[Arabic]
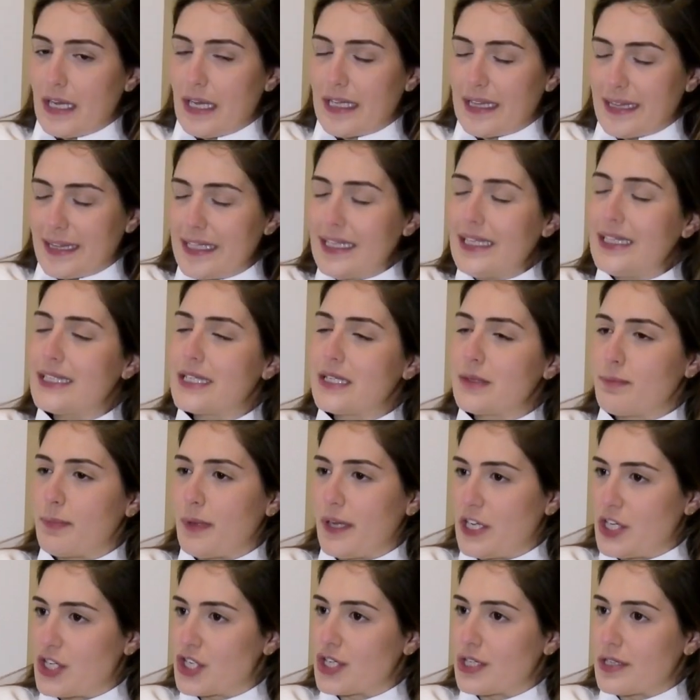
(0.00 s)
it needs
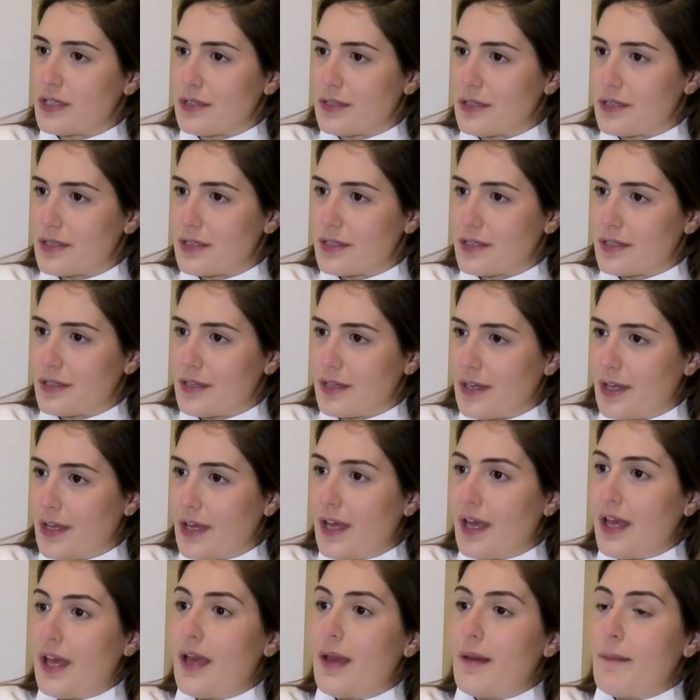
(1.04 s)
patience
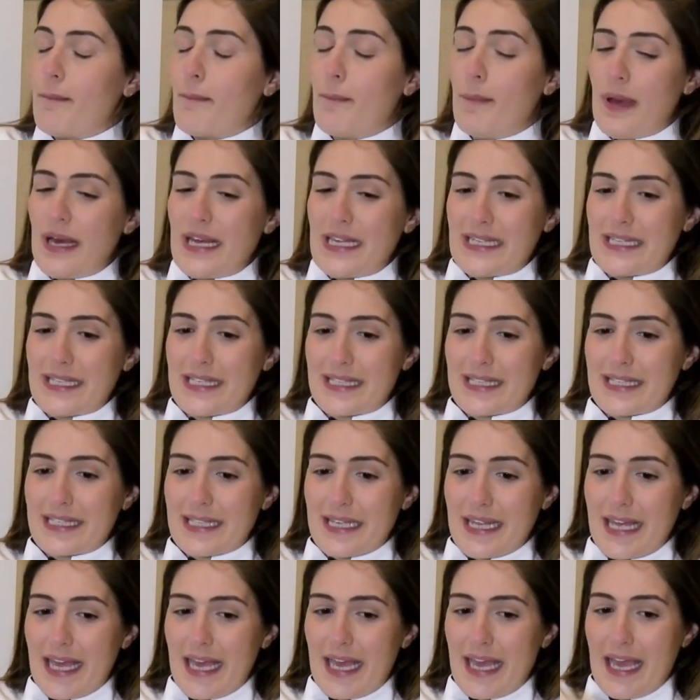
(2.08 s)
بس
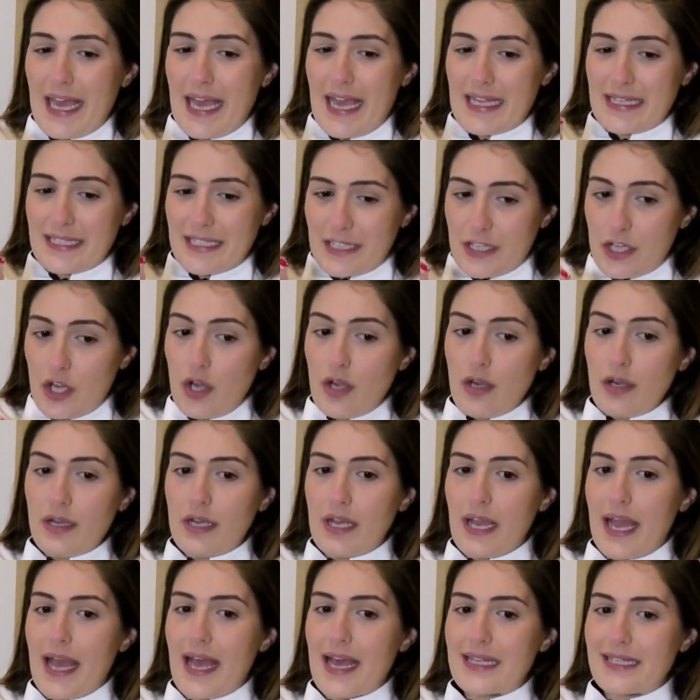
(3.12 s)
as long
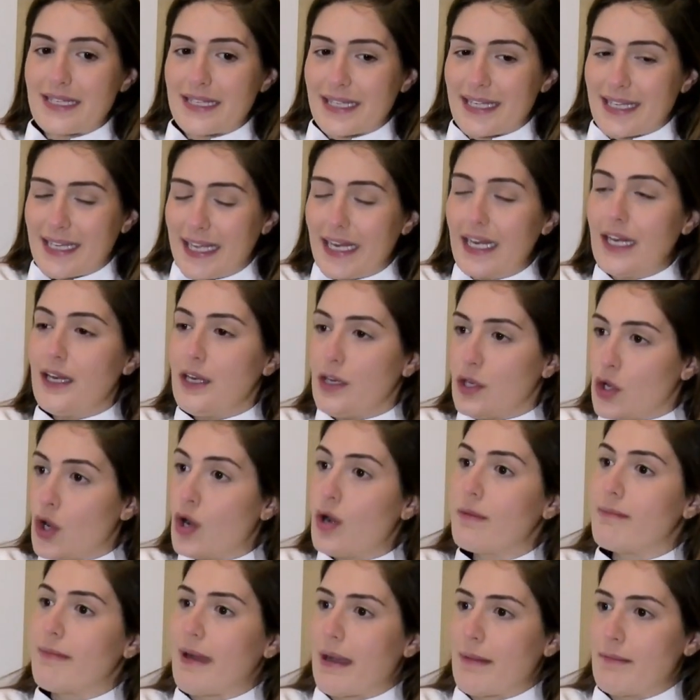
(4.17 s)
as كل
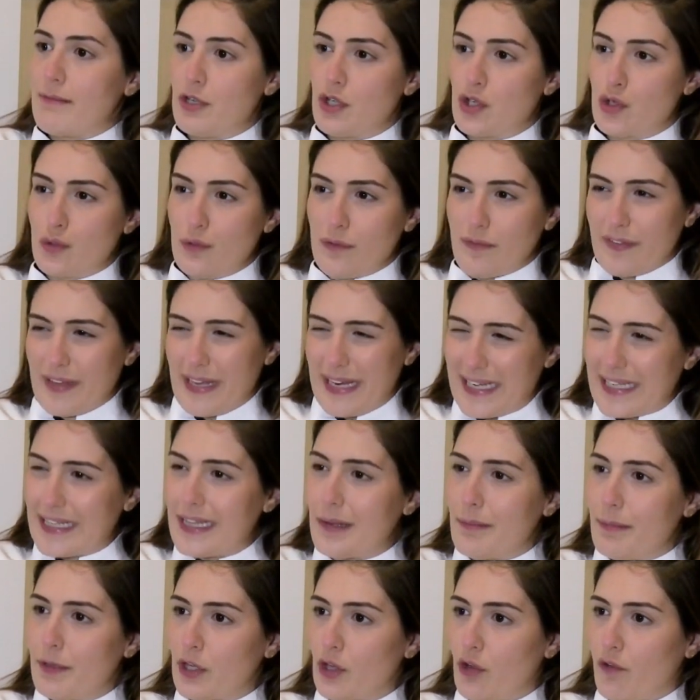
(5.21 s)
يوم عم نشوف a
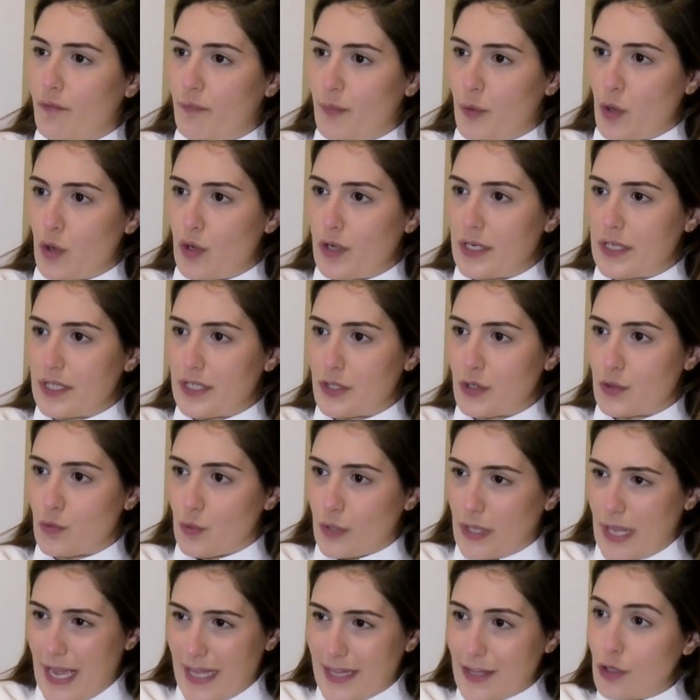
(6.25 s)
little bit of progress
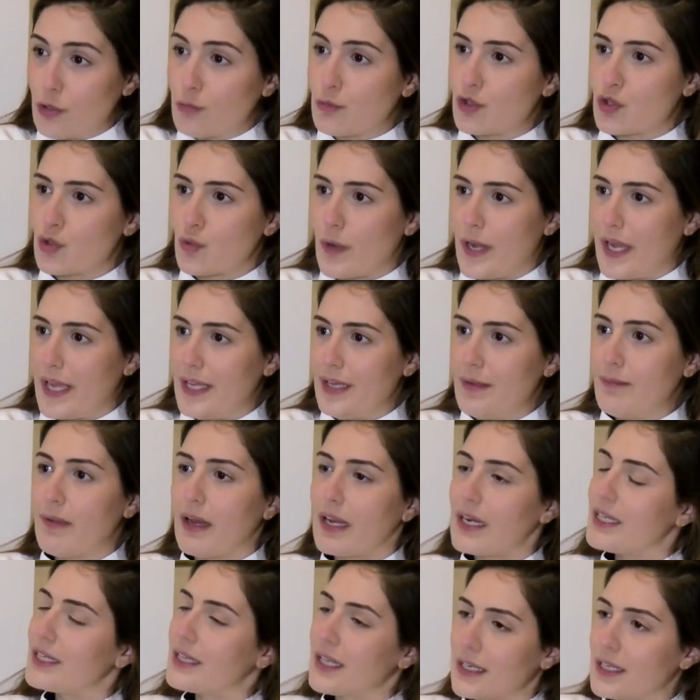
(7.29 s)
تقدم شوي
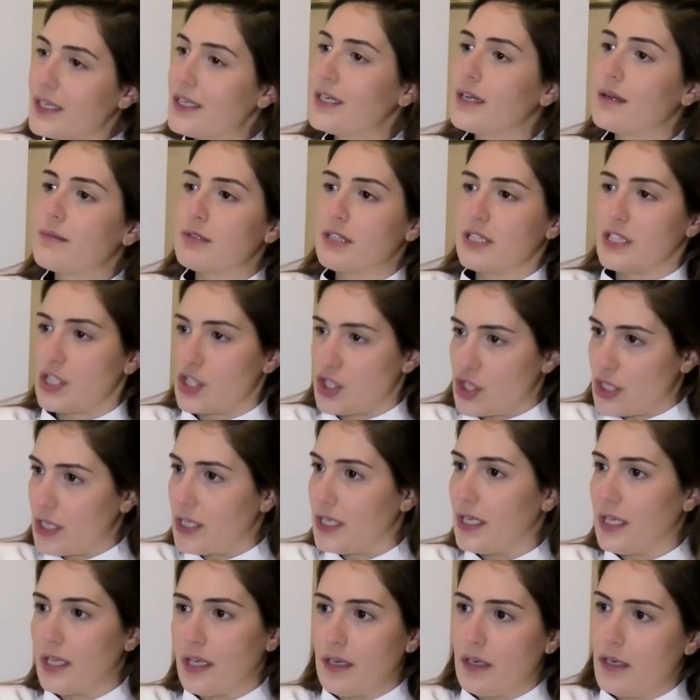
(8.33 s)
معناتها نحن
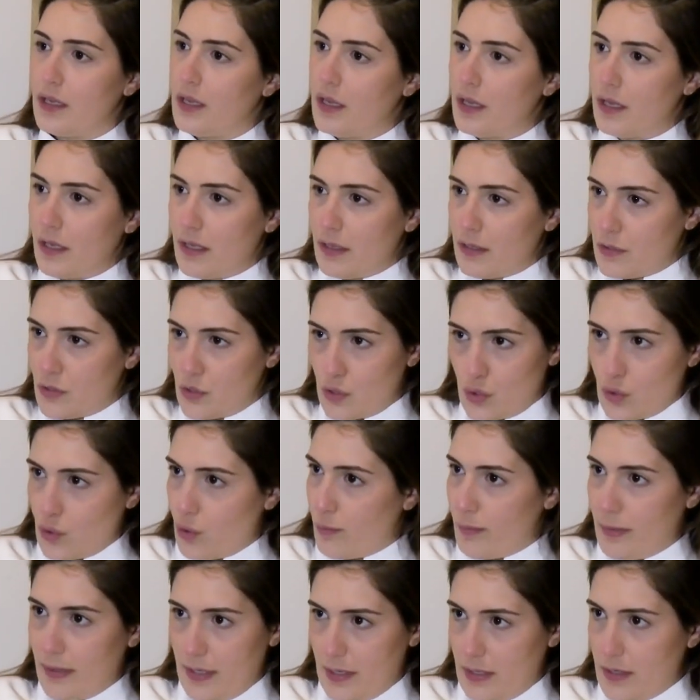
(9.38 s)
متجهين
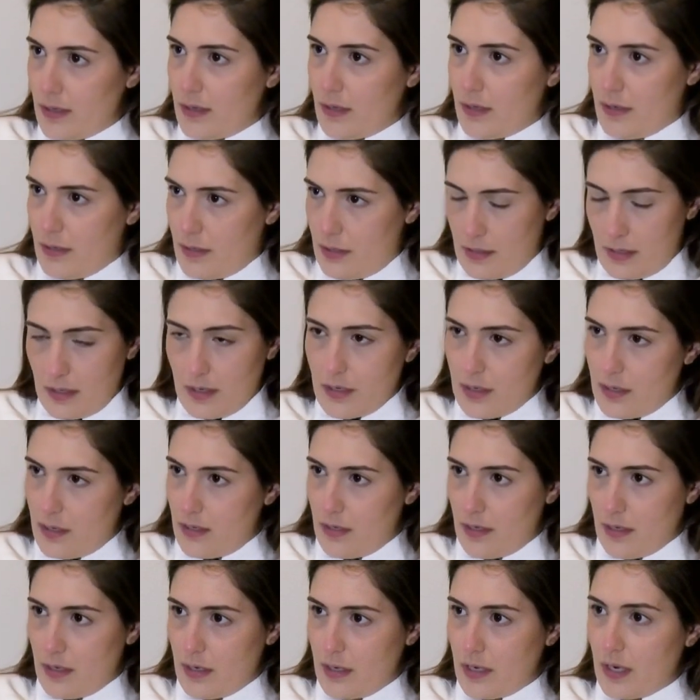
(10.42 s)
صوب
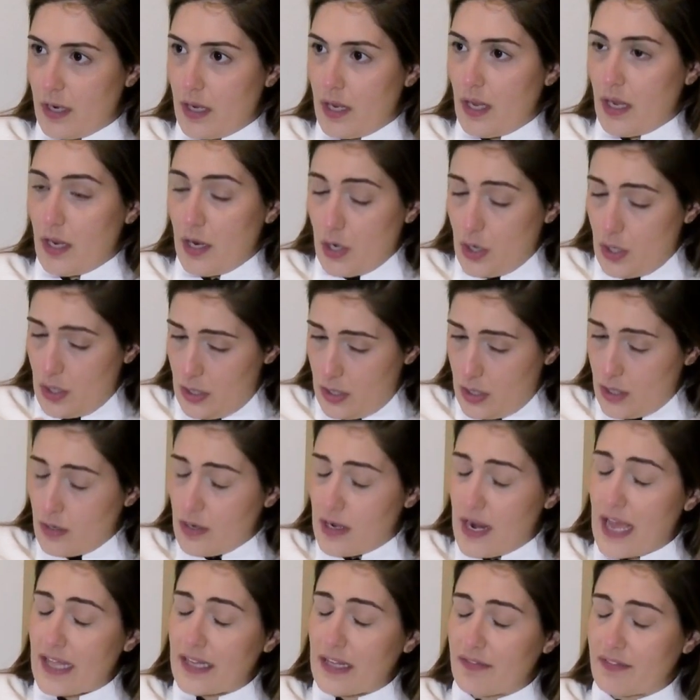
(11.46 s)
ال
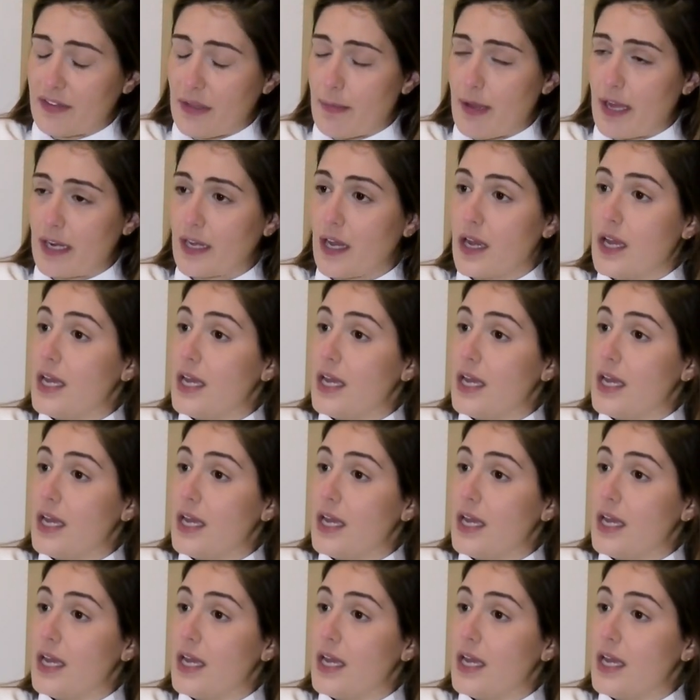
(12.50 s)
الهدف تبعنا